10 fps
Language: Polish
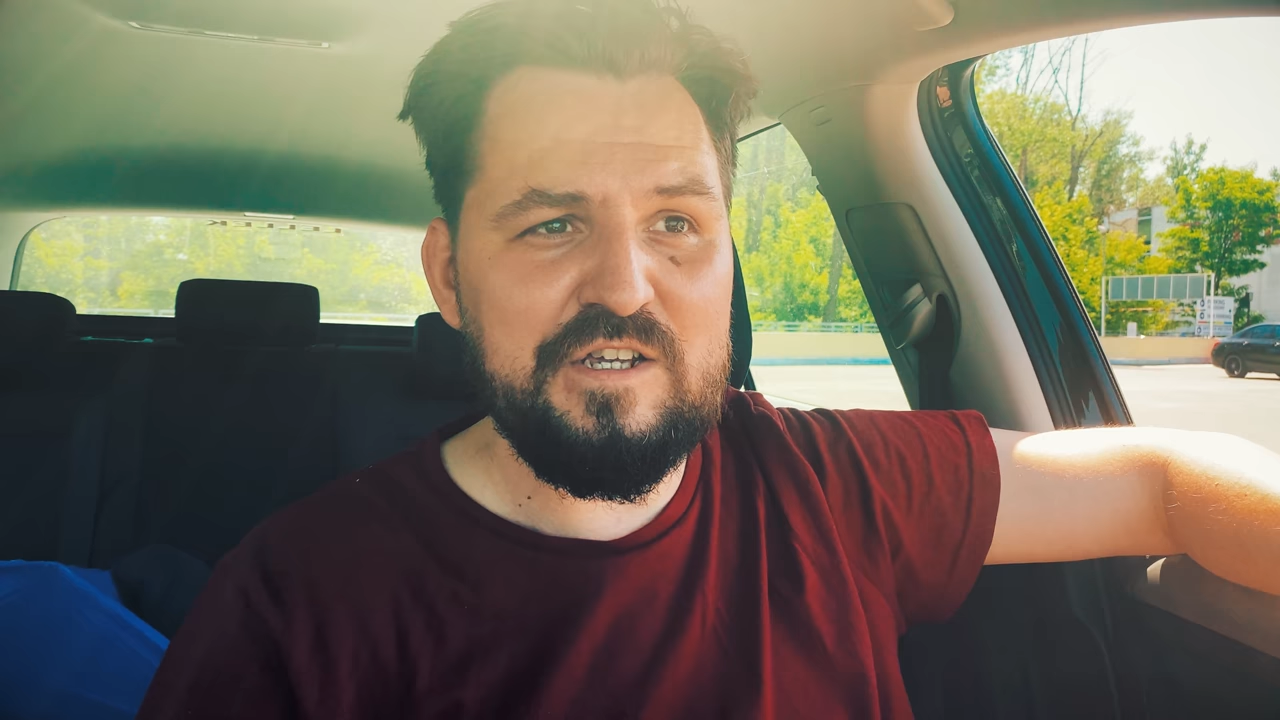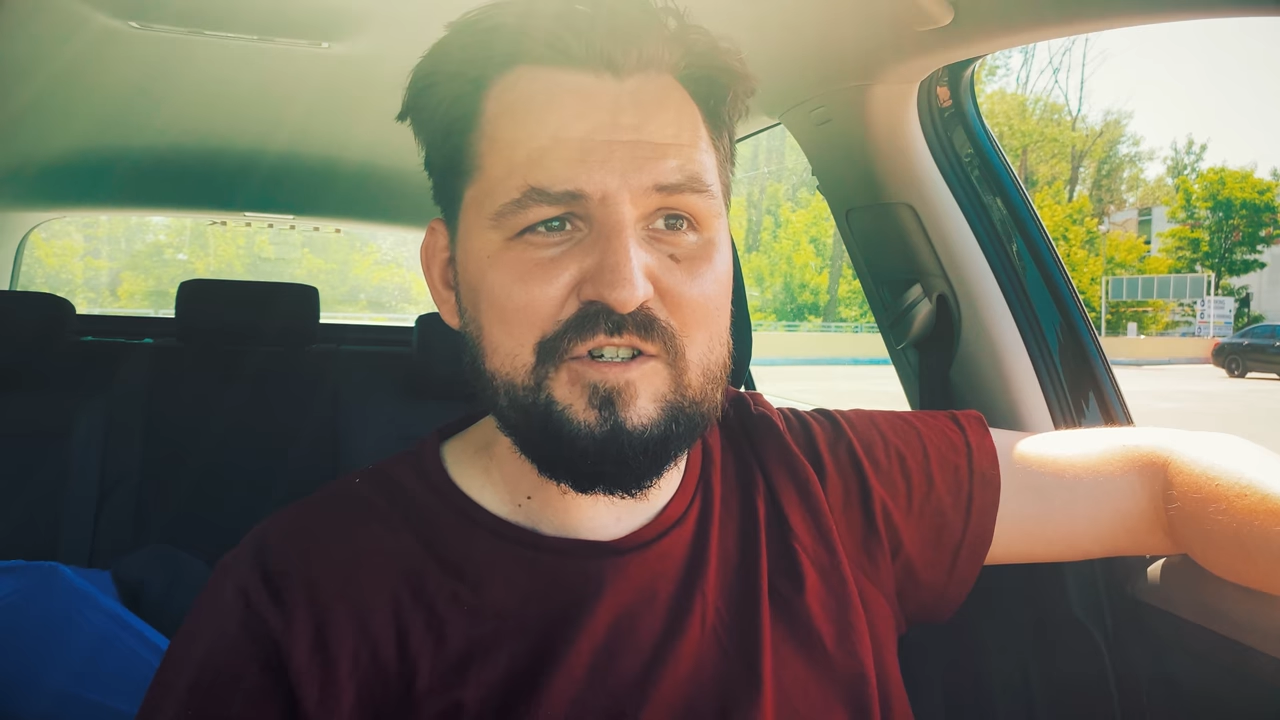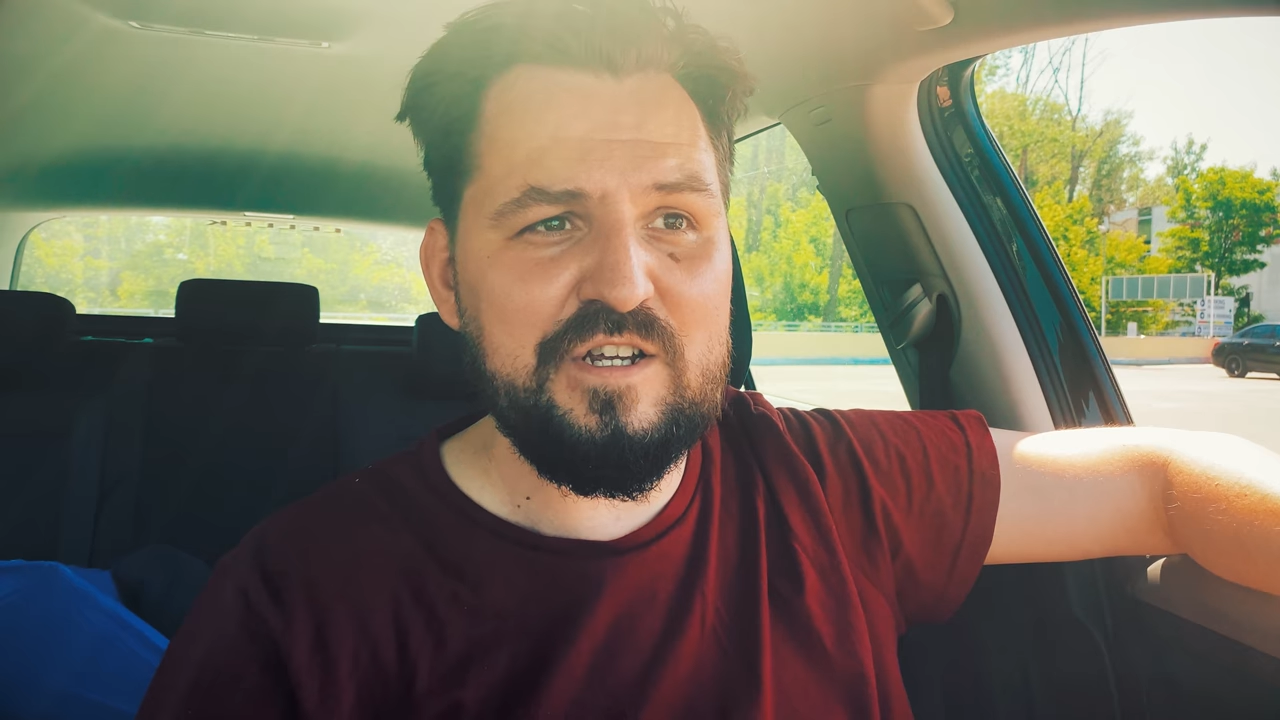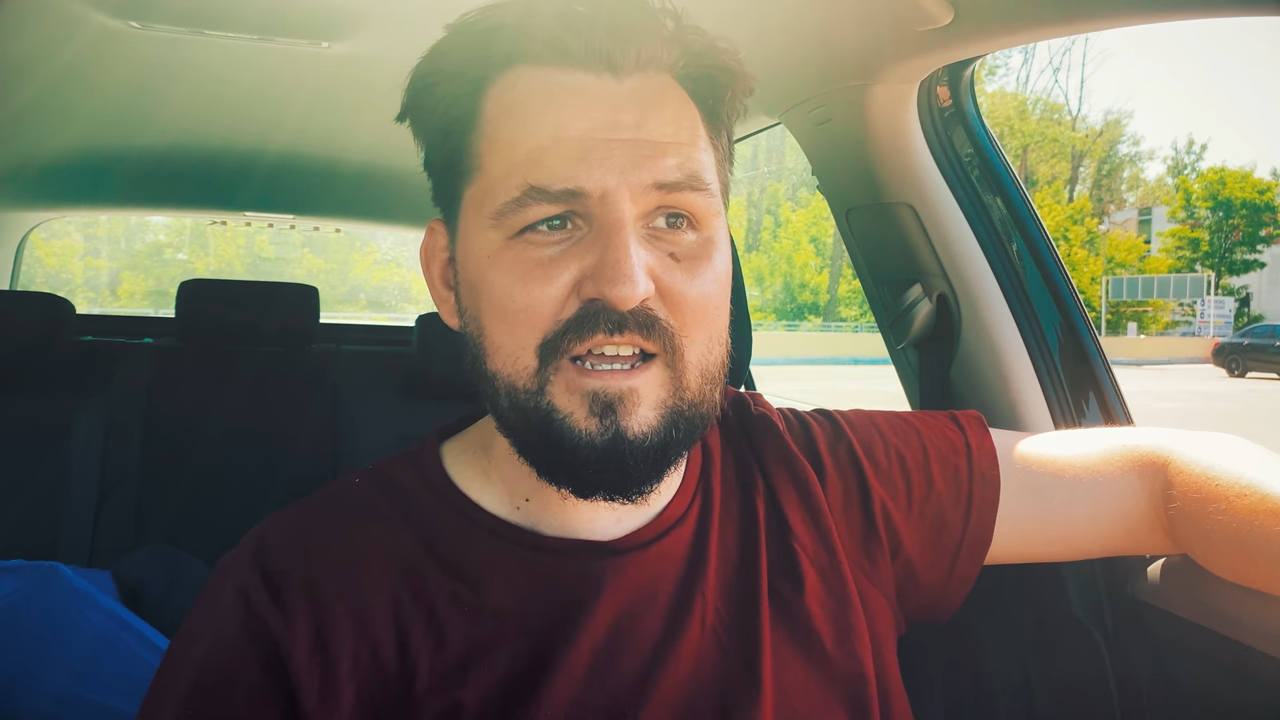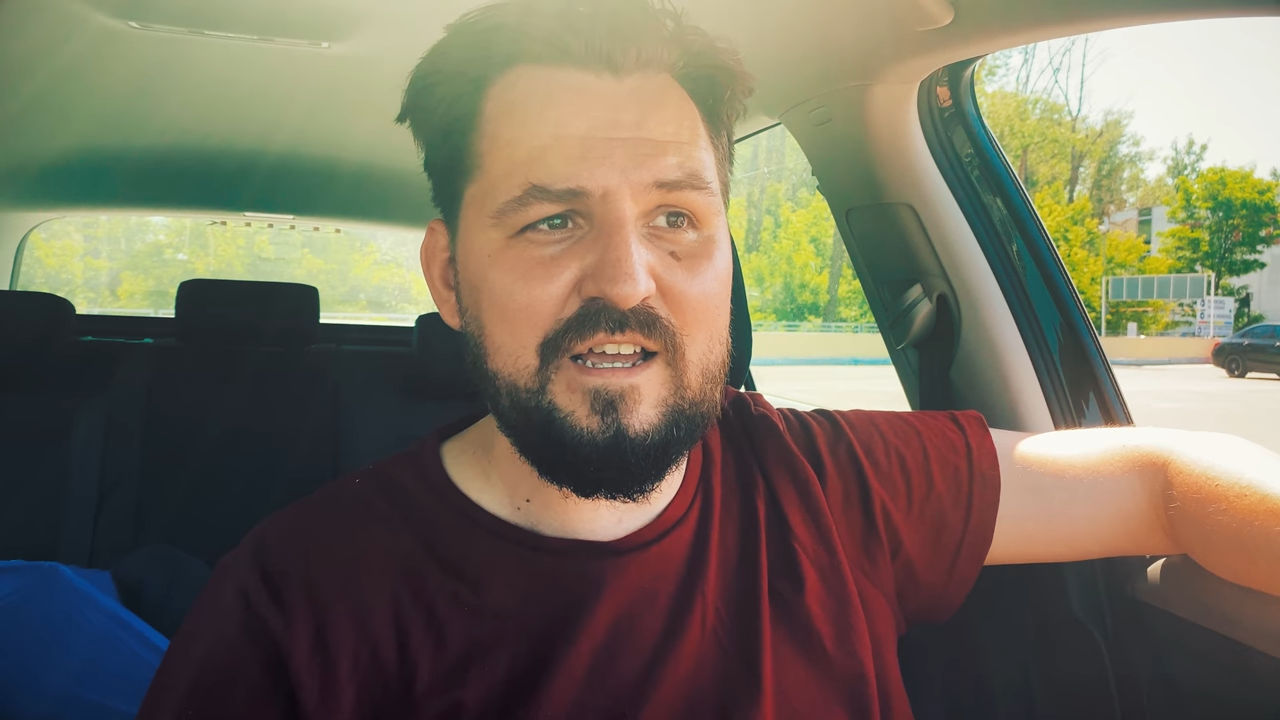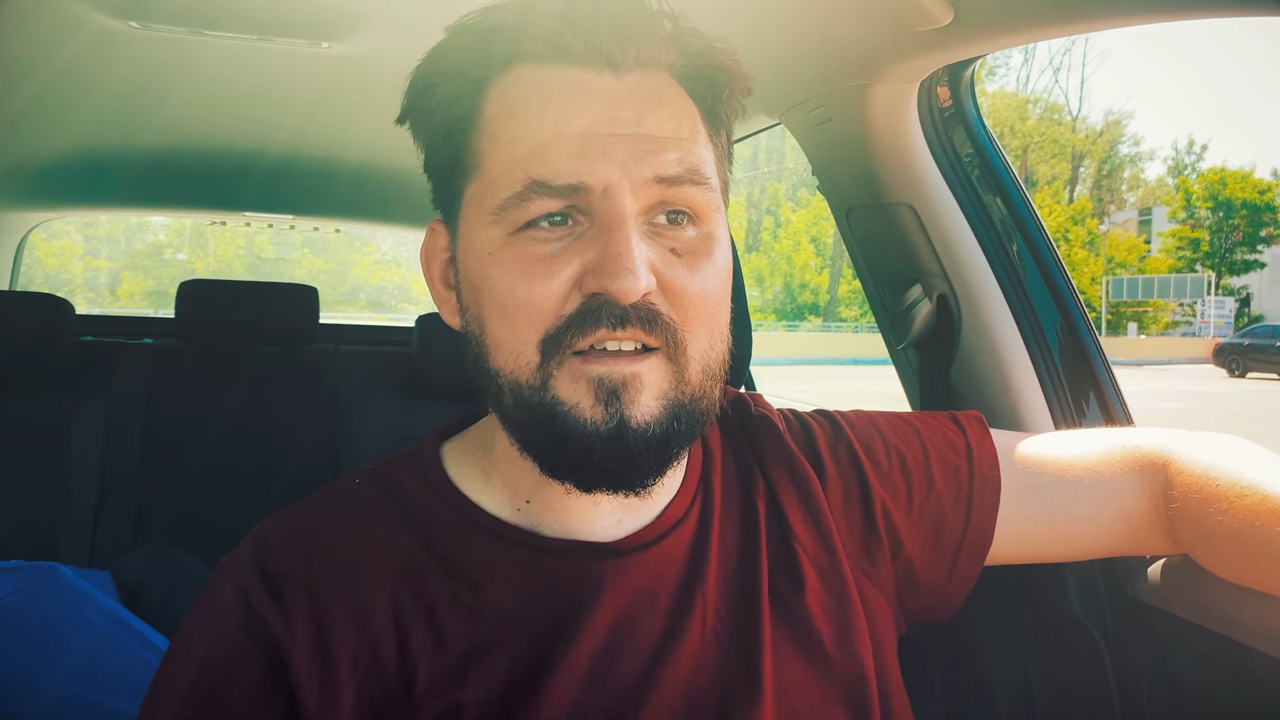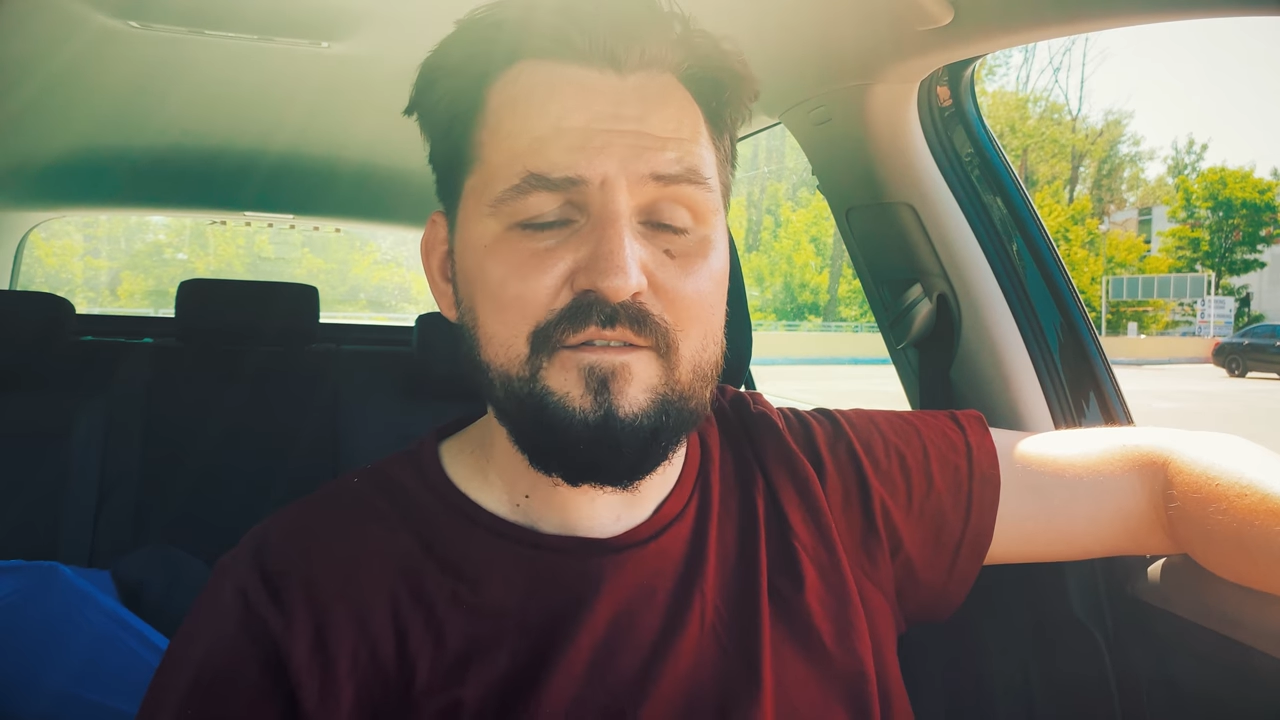I że